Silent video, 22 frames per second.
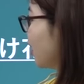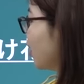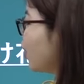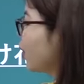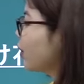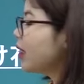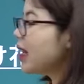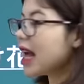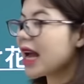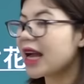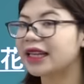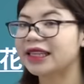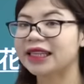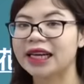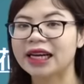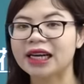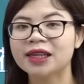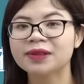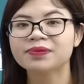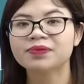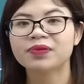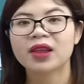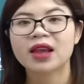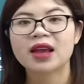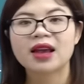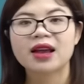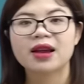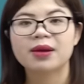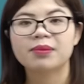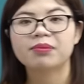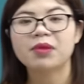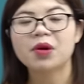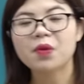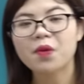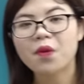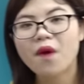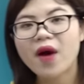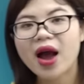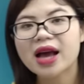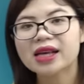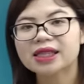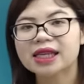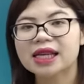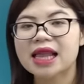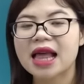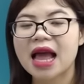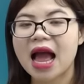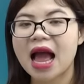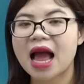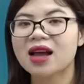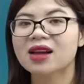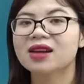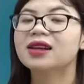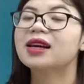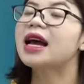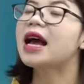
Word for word: Ôn lại nhá. Bông hoa sẽ là